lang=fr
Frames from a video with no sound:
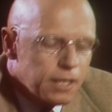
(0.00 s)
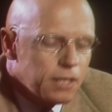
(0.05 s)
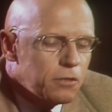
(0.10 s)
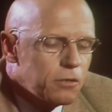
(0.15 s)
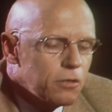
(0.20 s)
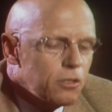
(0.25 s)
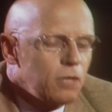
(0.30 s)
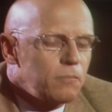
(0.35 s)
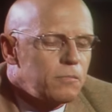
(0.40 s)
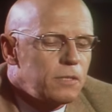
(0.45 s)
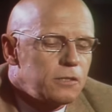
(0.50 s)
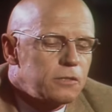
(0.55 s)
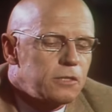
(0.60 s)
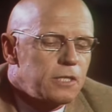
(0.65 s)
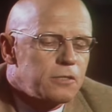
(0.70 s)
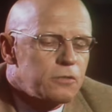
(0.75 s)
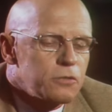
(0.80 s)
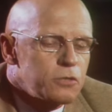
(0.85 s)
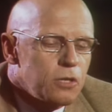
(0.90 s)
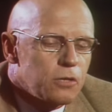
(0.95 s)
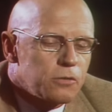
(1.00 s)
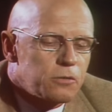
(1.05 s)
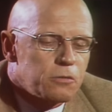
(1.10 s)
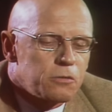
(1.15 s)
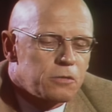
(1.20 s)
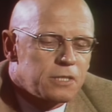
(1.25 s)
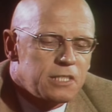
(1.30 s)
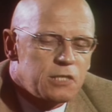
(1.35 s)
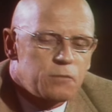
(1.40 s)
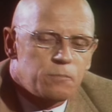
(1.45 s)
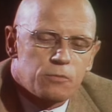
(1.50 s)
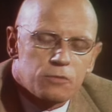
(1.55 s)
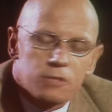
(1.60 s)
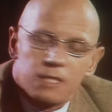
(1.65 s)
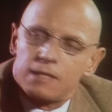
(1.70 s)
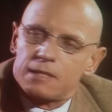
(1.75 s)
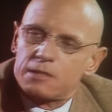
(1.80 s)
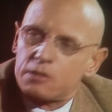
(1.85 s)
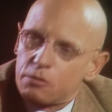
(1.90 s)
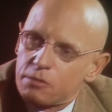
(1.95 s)
et que l'homme a en quelque sorte
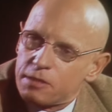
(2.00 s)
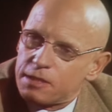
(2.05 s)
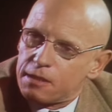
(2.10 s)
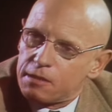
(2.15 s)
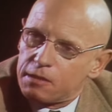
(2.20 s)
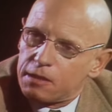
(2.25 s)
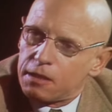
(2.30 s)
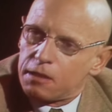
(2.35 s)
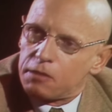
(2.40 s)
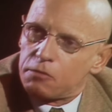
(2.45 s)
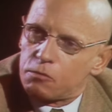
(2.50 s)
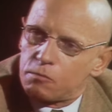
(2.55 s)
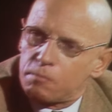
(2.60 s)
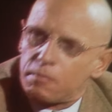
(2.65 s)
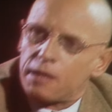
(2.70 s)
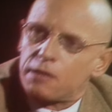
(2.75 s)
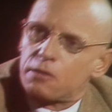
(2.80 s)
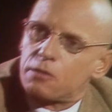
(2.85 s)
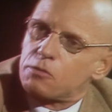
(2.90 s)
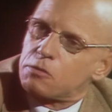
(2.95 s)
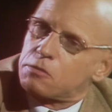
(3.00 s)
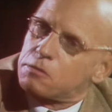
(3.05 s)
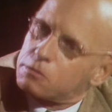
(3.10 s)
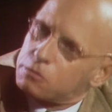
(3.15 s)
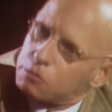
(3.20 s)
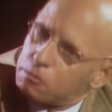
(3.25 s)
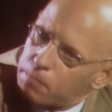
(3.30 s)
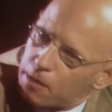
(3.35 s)
disposé les sociétés humaines. Je